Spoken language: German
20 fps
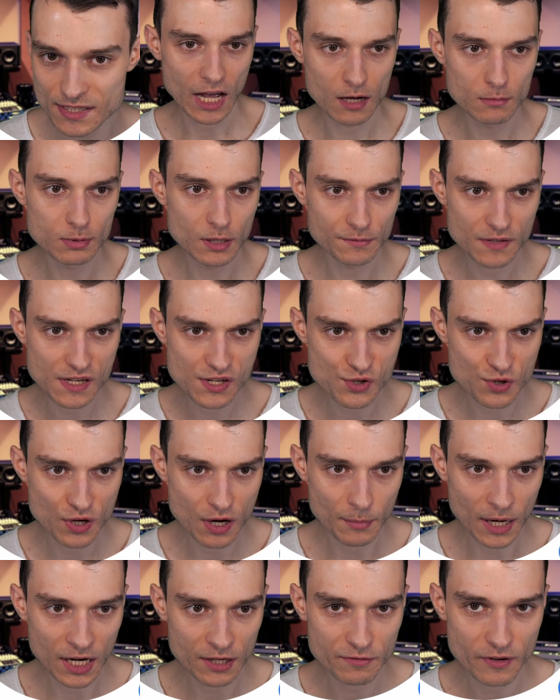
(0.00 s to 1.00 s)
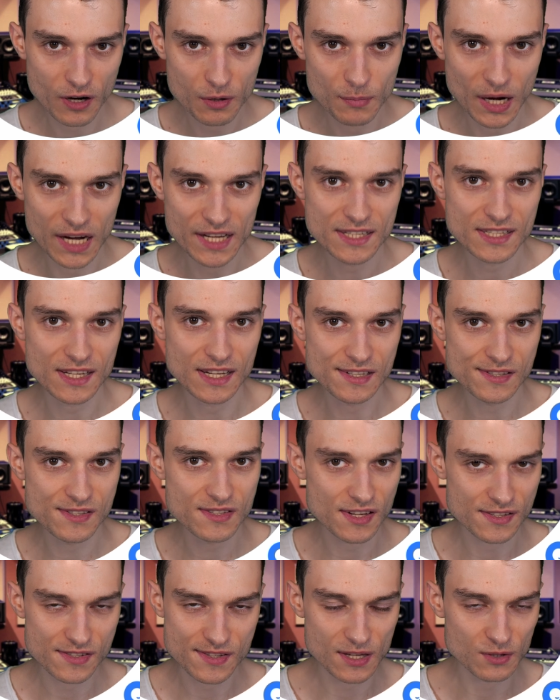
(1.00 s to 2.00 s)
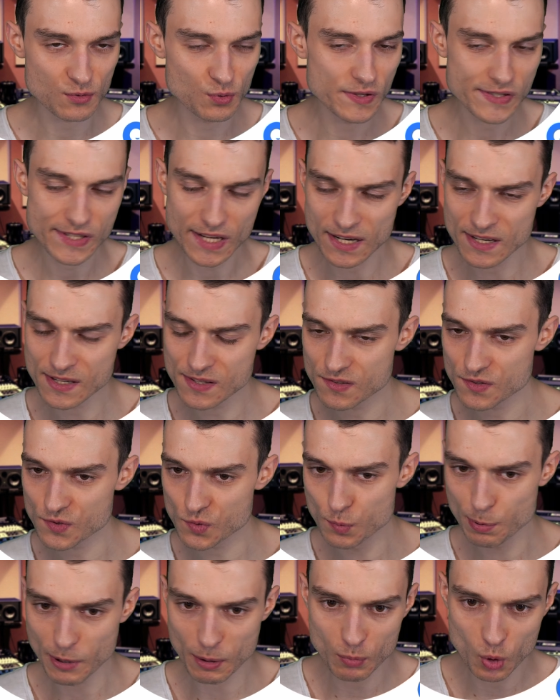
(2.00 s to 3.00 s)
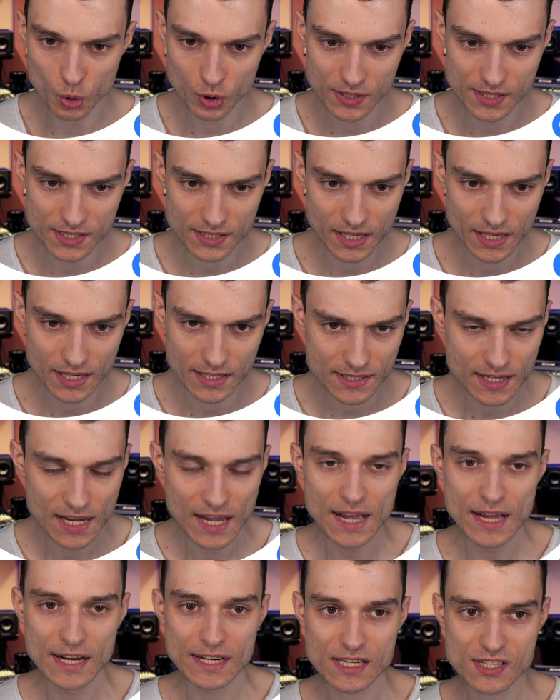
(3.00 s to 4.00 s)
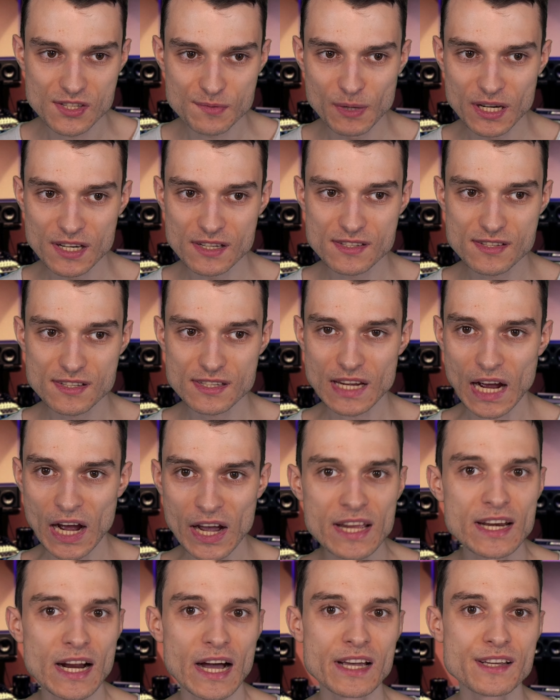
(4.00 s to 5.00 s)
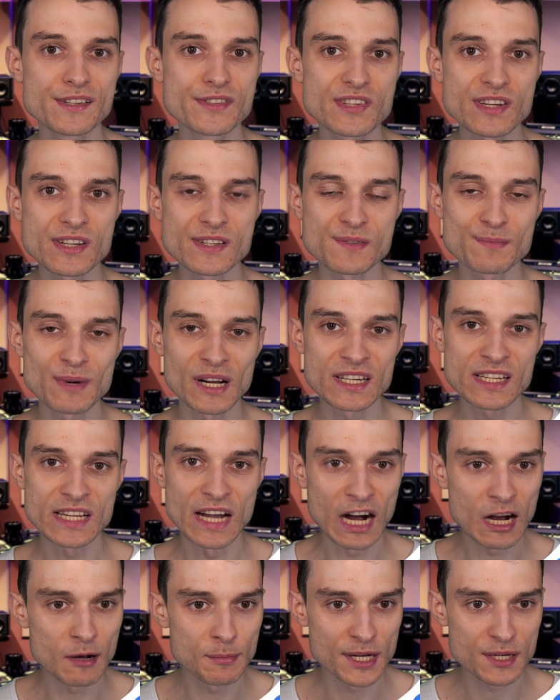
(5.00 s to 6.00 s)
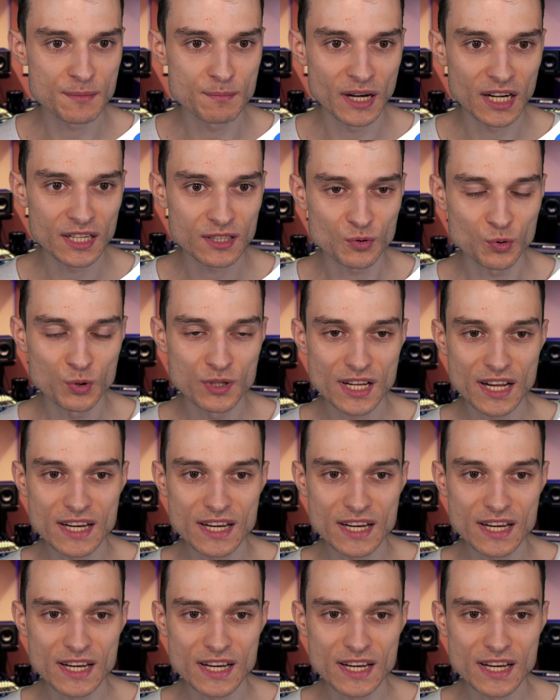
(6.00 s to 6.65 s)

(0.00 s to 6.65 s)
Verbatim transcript: Aber wie ich schon am Anfang meinte, ist das natürlich eine super Möglichkeit, dass man sich ein einziges Mal die Arbeit macht und